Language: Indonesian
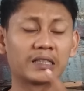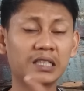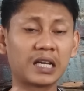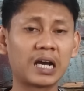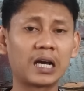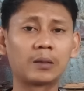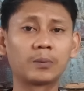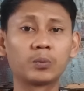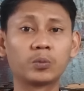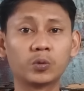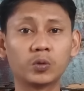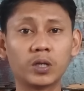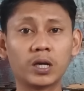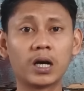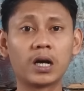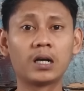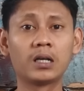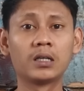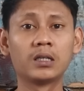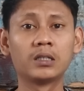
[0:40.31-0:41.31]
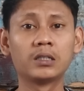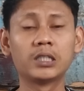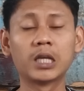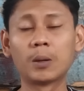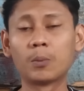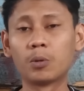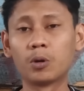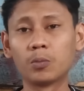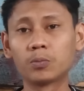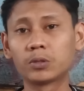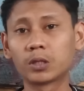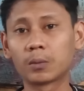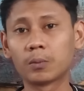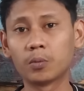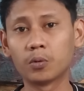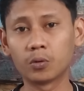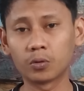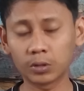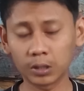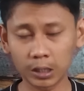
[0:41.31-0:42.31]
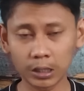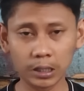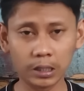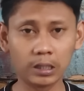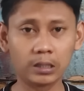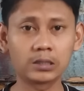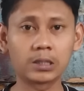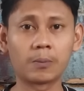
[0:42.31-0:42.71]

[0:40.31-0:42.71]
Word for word: yang sangat muda yang belum terbukti